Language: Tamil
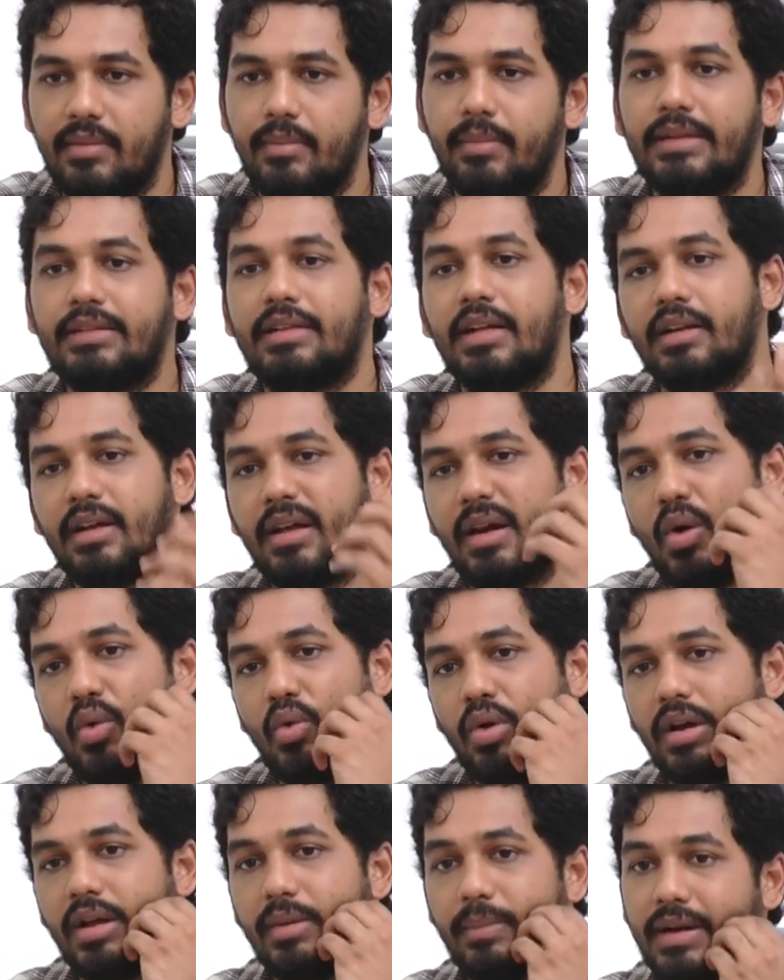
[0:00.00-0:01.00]
பெட்டர்
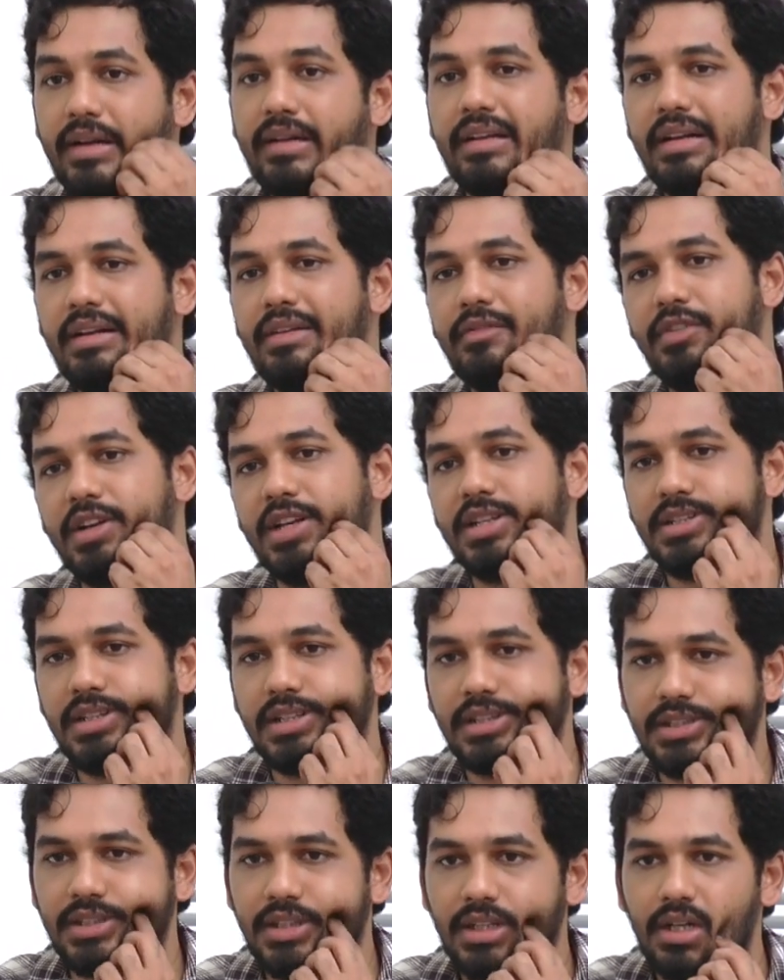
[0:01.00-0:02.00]
கிரவுண்டு பெட்டர்
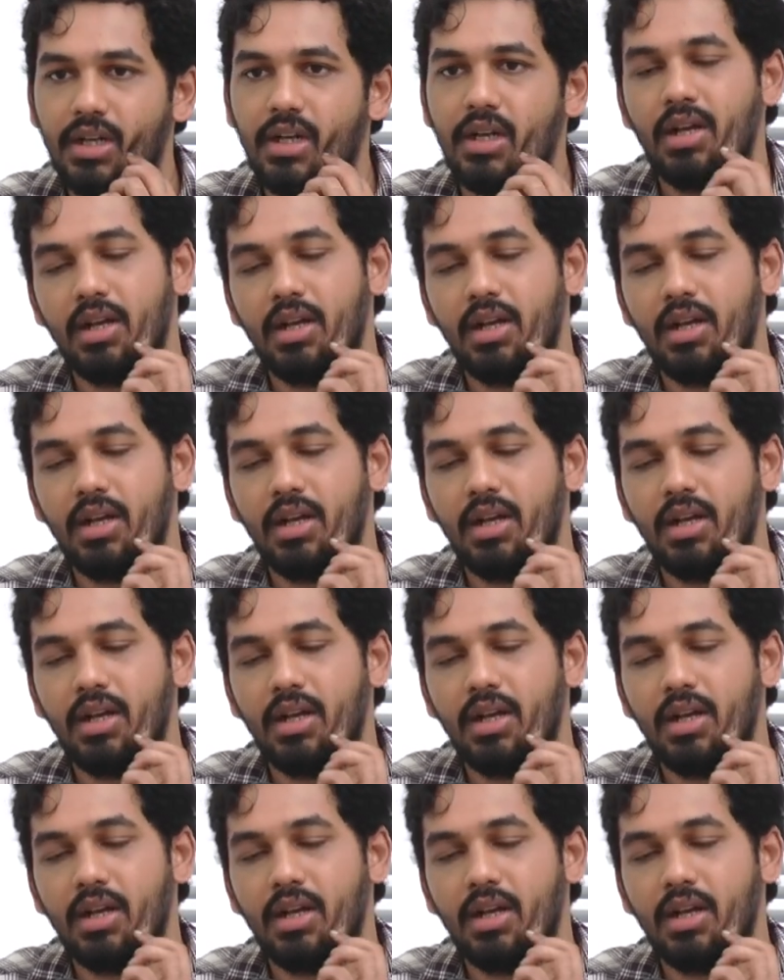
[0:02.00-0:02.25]
இன்ஃப்ராஸ்ட்ரக்சர்